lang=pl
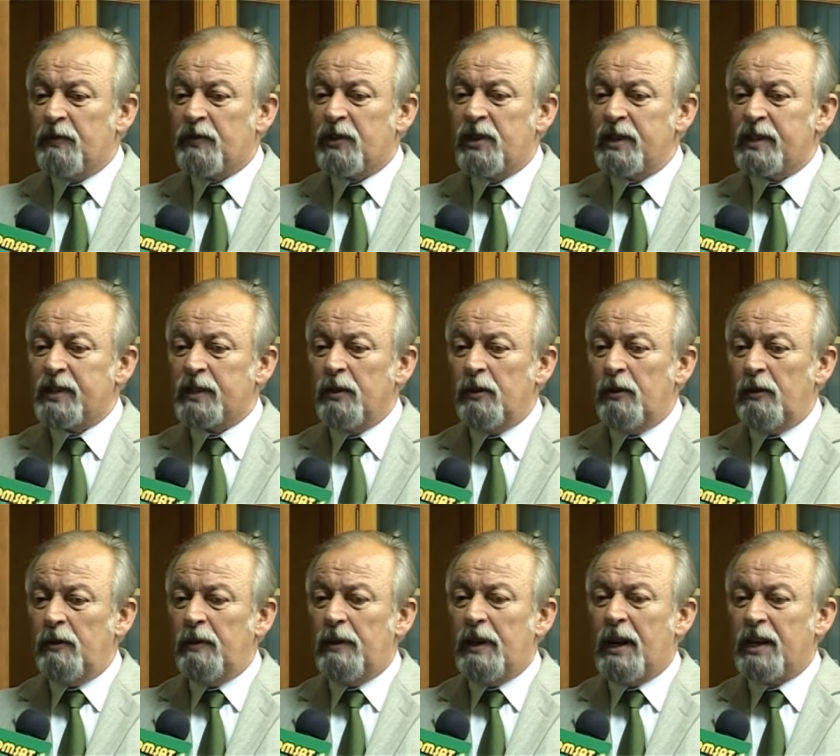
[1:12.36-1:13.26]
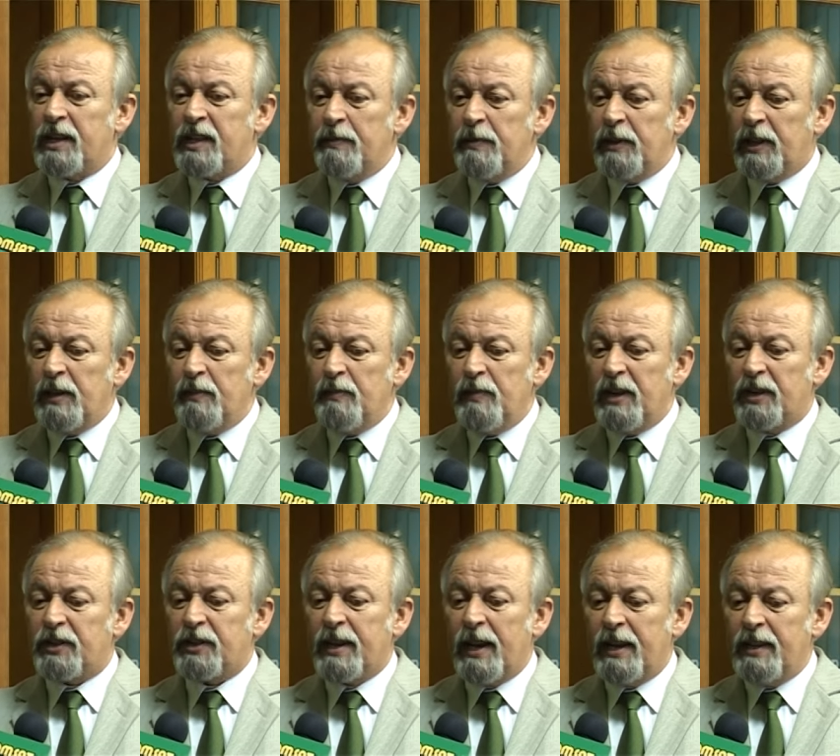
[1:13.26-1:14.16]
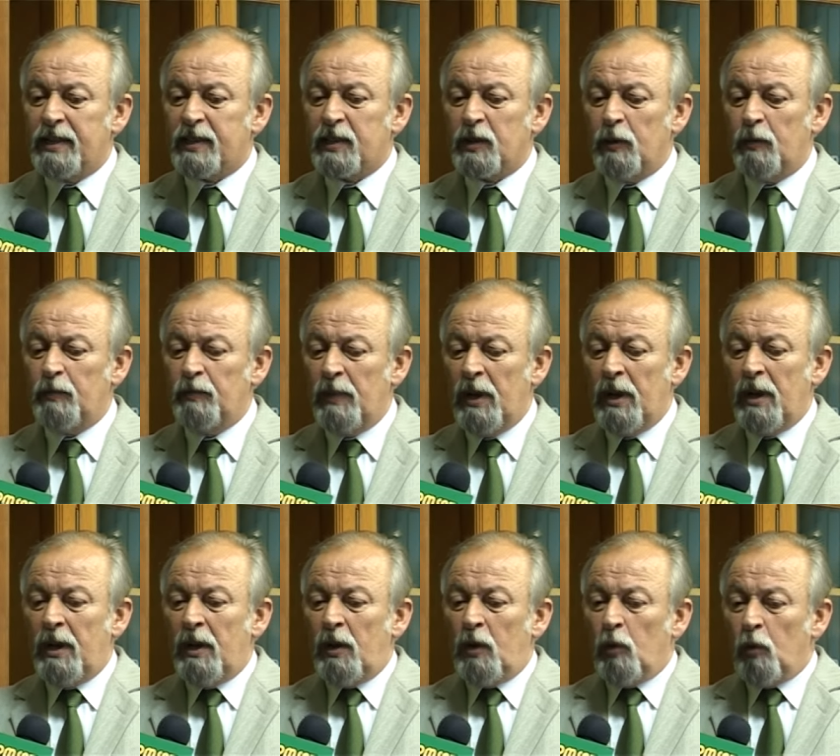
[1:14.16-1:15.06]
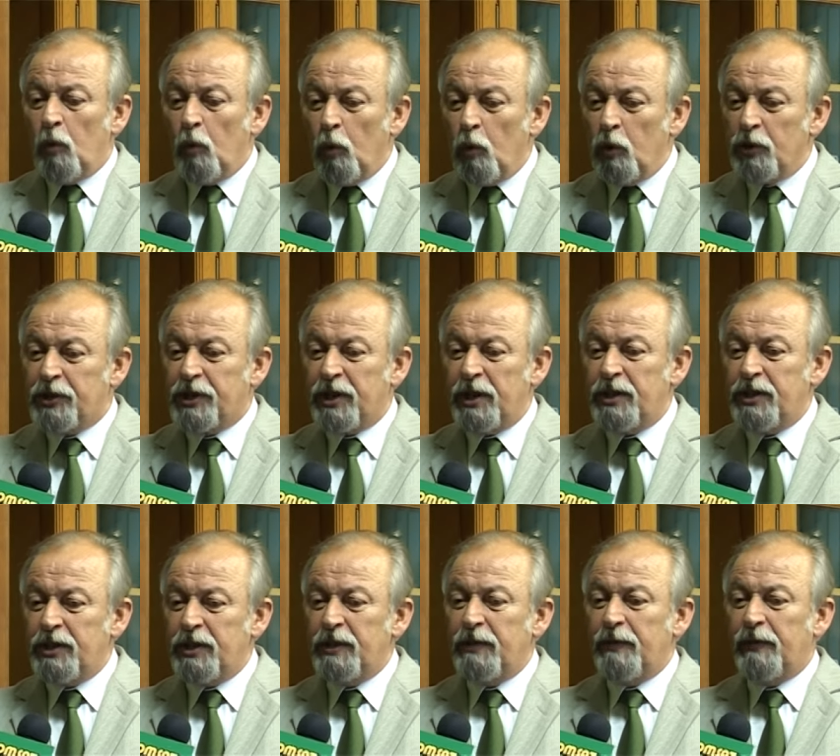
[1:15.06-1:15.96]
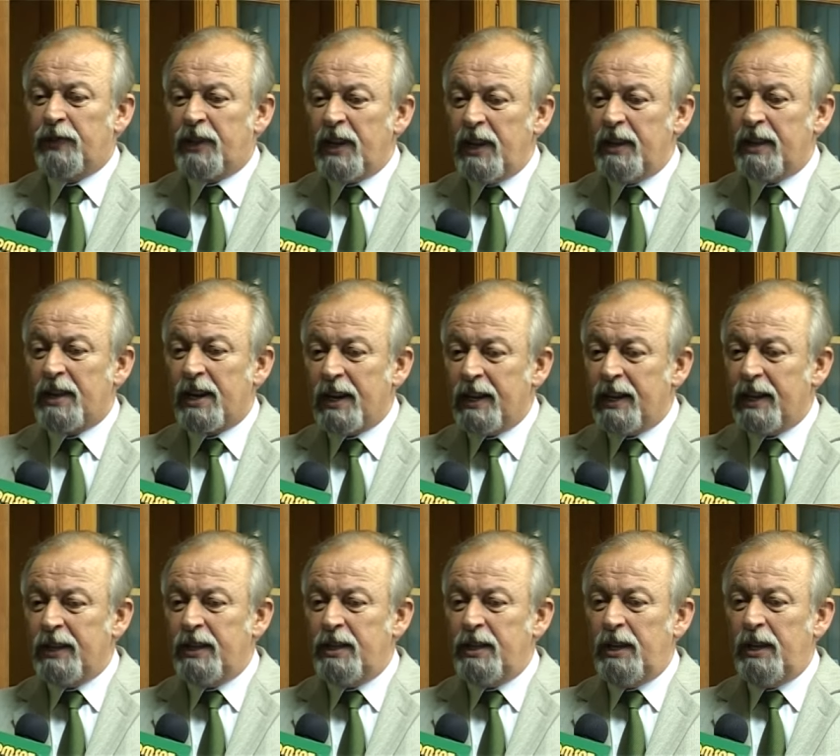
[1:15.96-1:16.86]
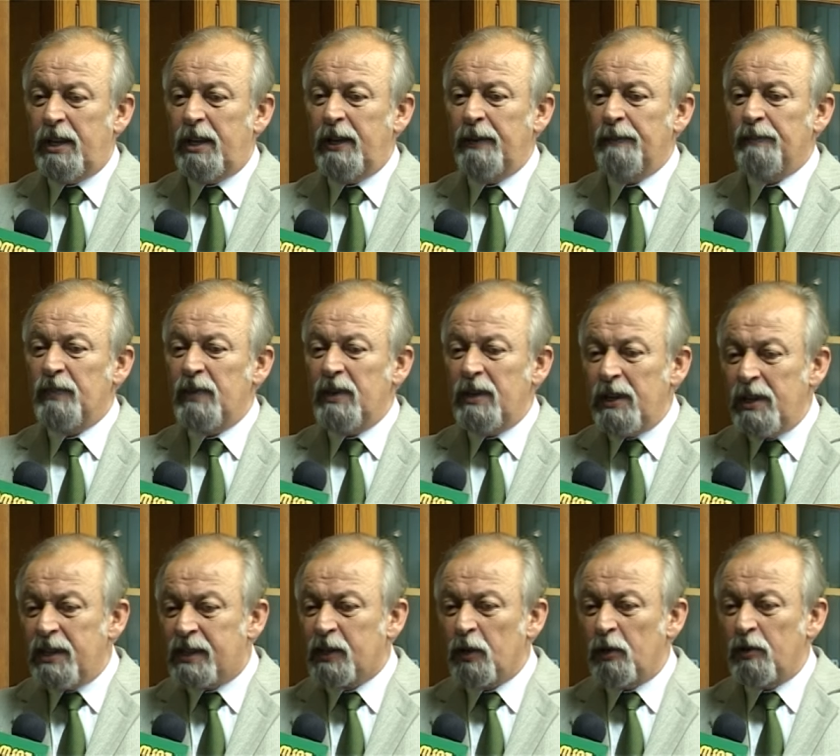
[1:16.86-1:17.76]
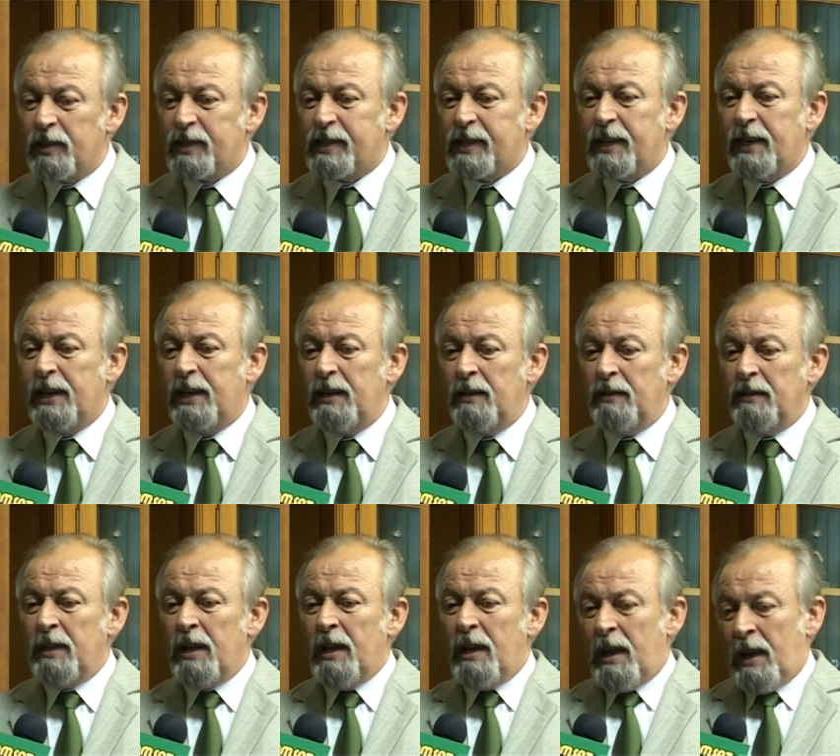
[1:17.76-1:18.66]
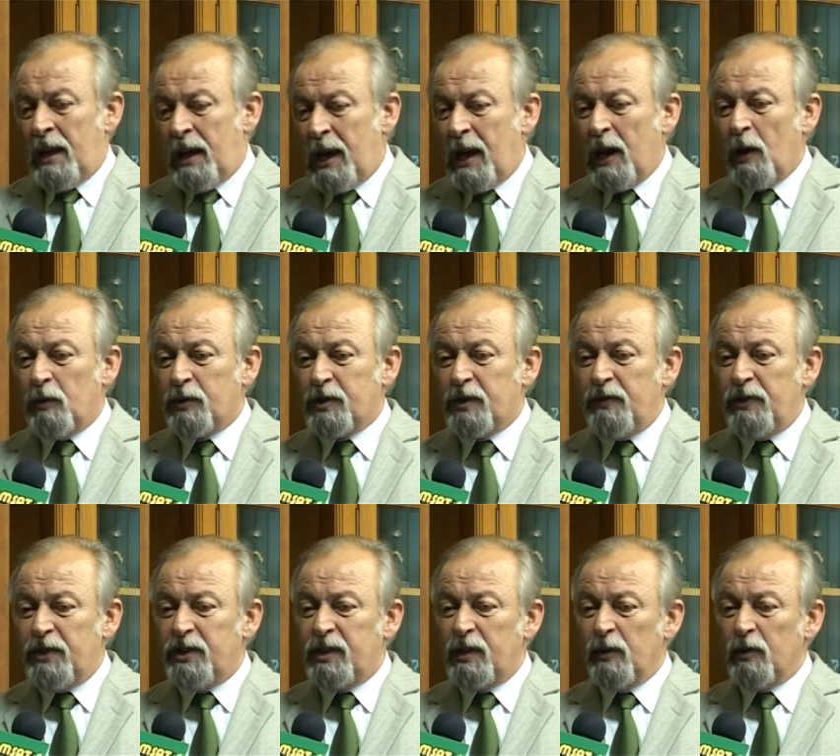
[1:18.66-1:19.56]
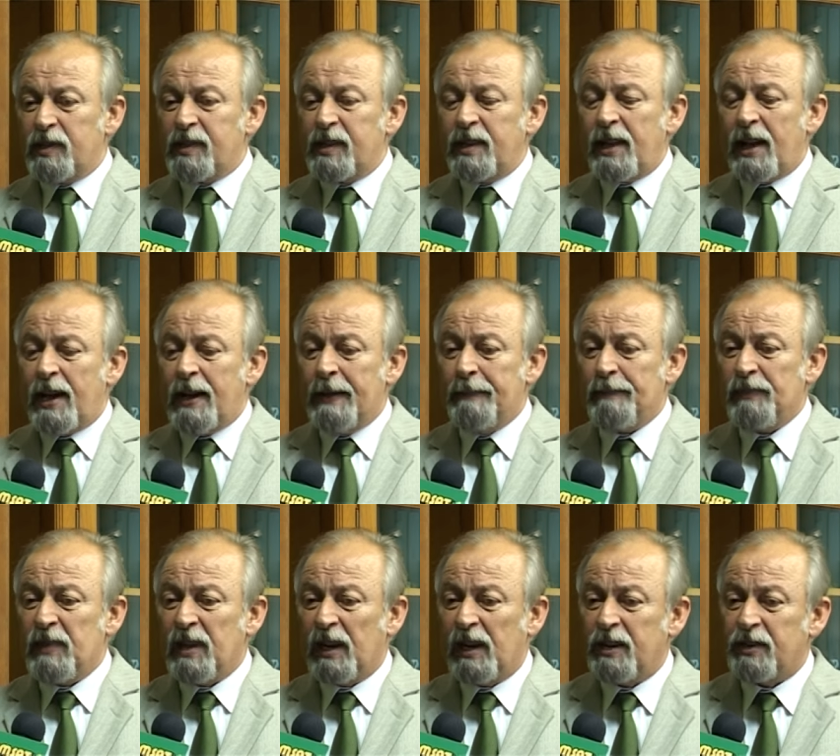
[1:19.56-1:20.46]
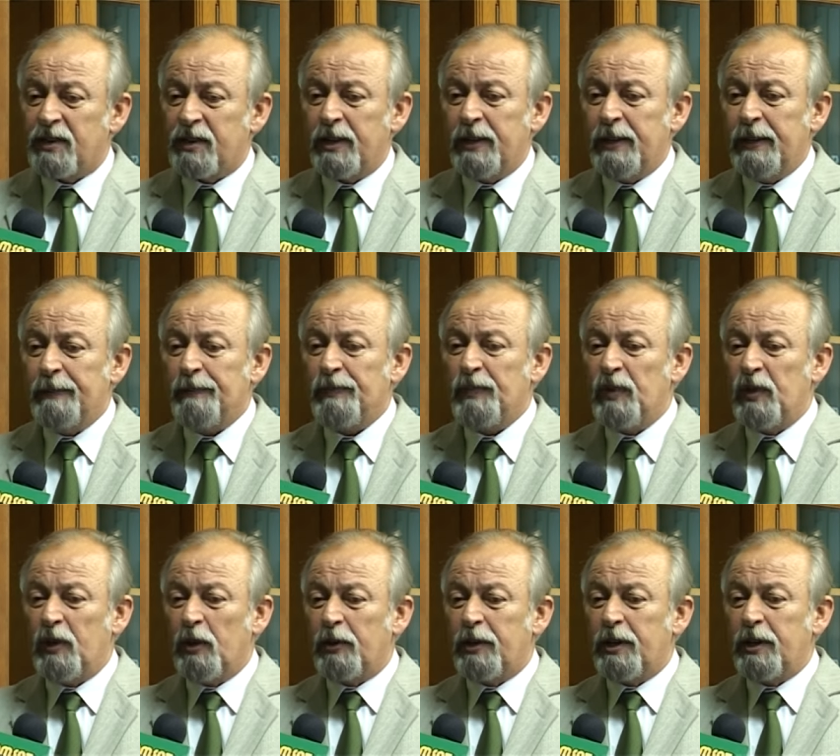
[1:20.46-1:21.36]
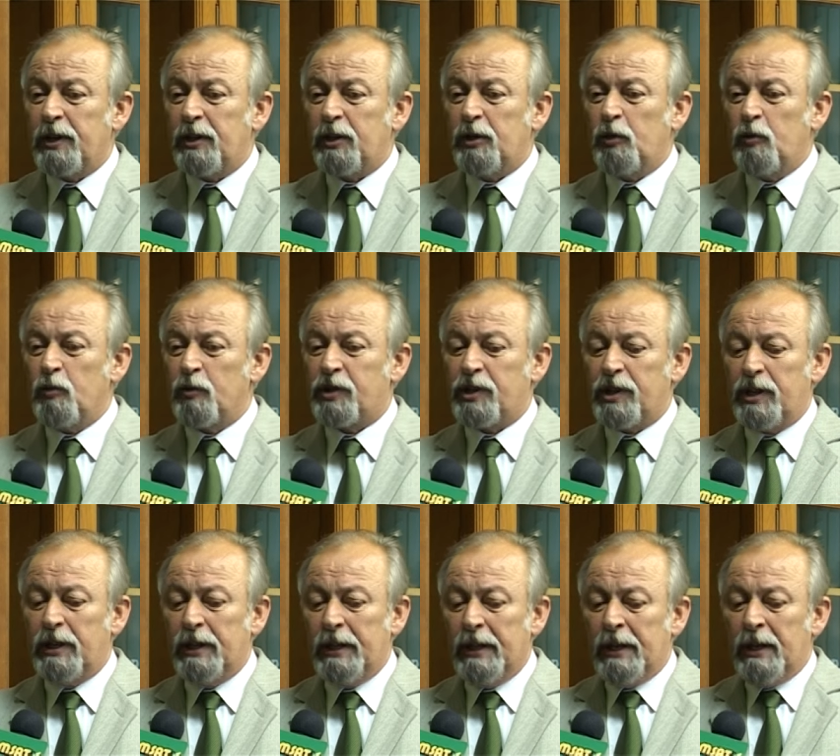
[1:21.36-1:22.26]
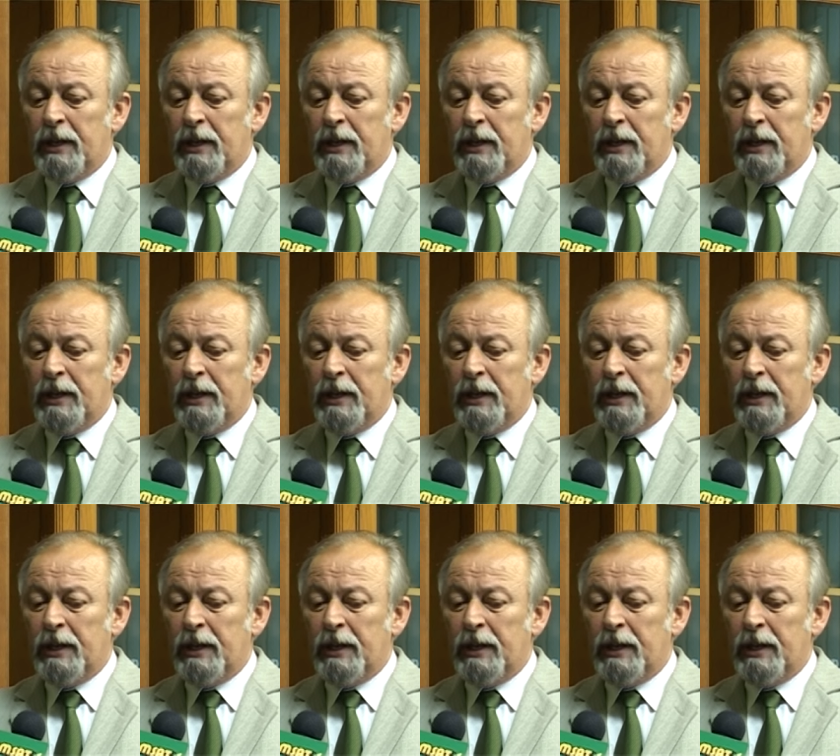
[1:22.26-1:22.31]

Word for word: wszystko, ażeby tym mieszkańcom ulżyć w tej tragedii i sądzę, a oczywiście ocena należy do tych, którzy